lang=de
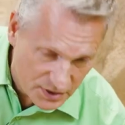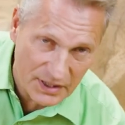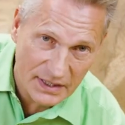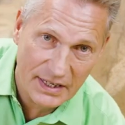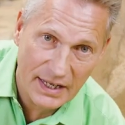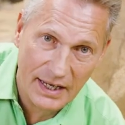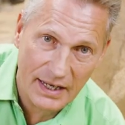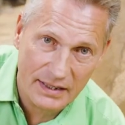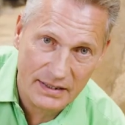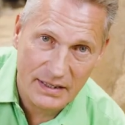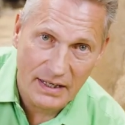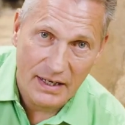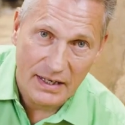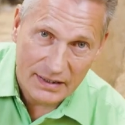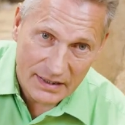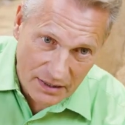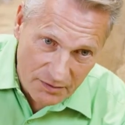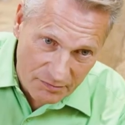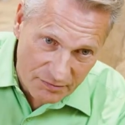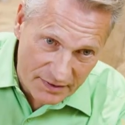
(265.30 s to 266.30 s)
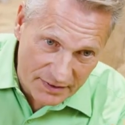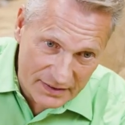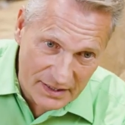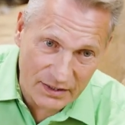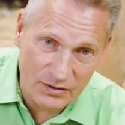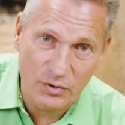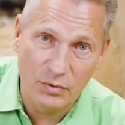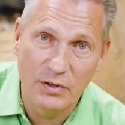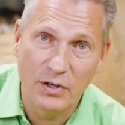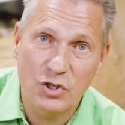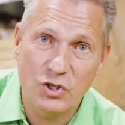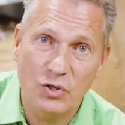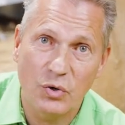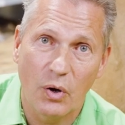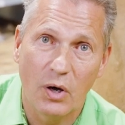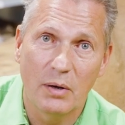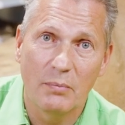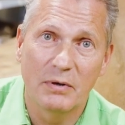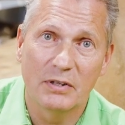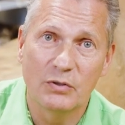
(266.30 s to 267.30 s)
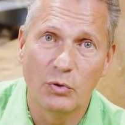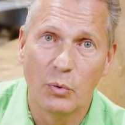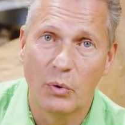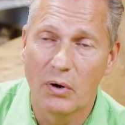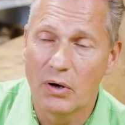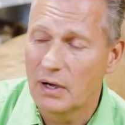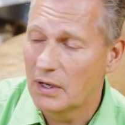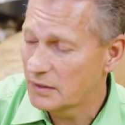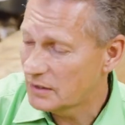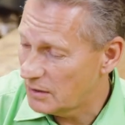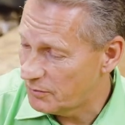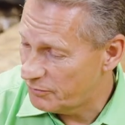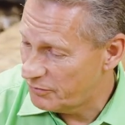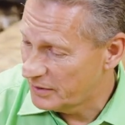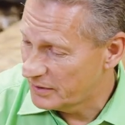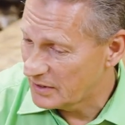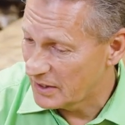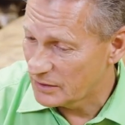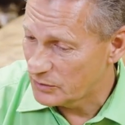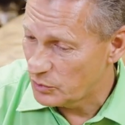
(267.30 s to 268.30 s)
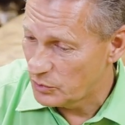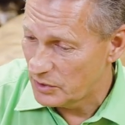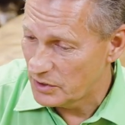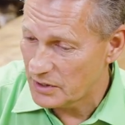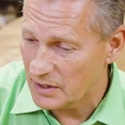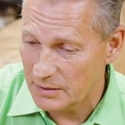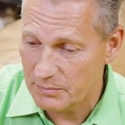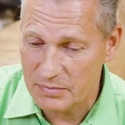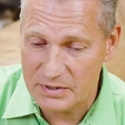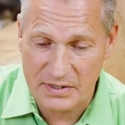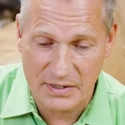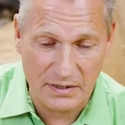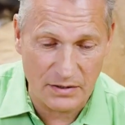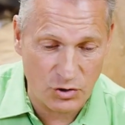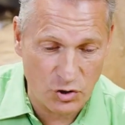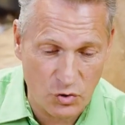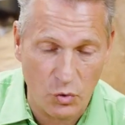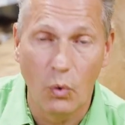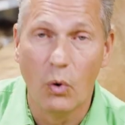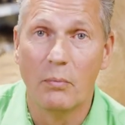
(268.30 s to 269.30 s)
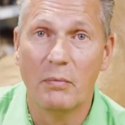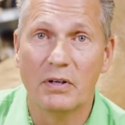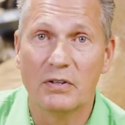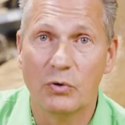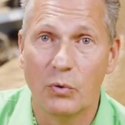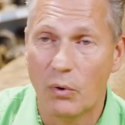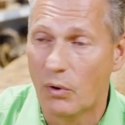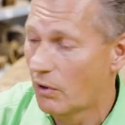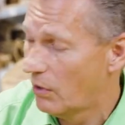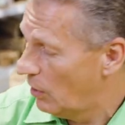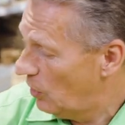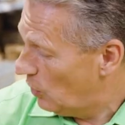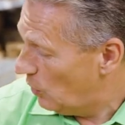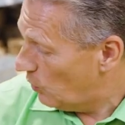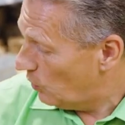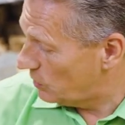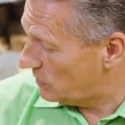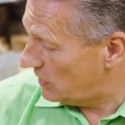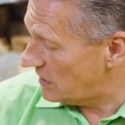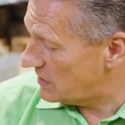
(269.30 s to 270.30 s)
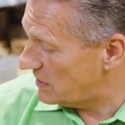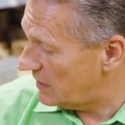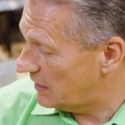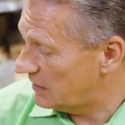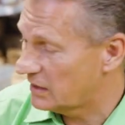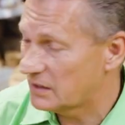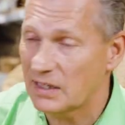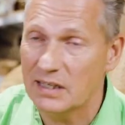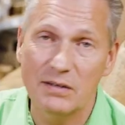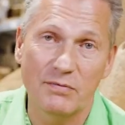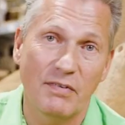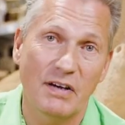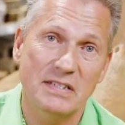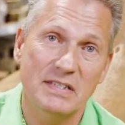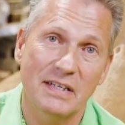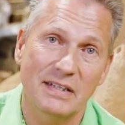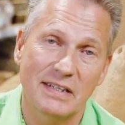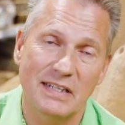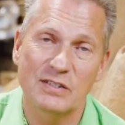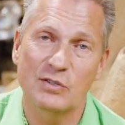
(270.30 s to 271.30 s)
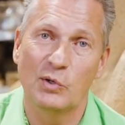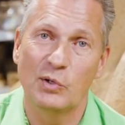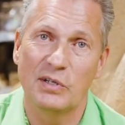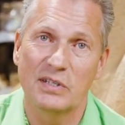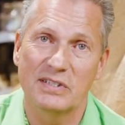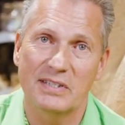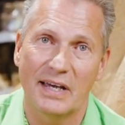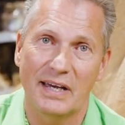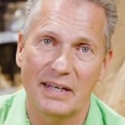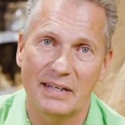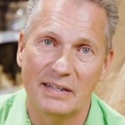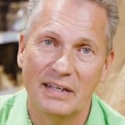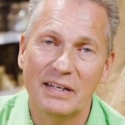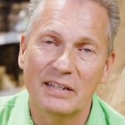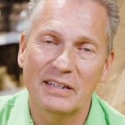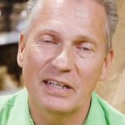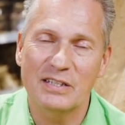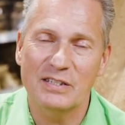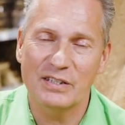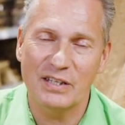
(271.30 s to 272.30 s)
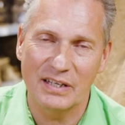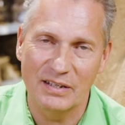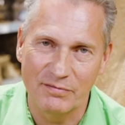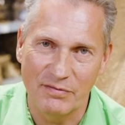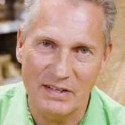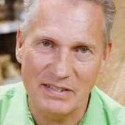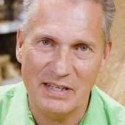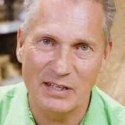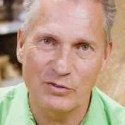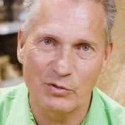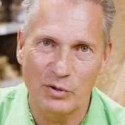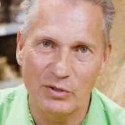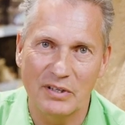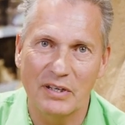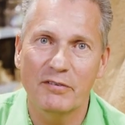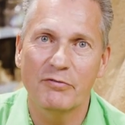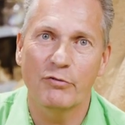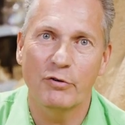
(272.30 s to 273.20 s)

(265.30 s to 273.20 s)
die Gegend, dann fliegt natürlich Streu mit hoch, dann fliegt natürlich ein bisschen Strom mit hoch und das landet dann im Wasser. Das soll nicht sein. Das Trinkwasser sollte ja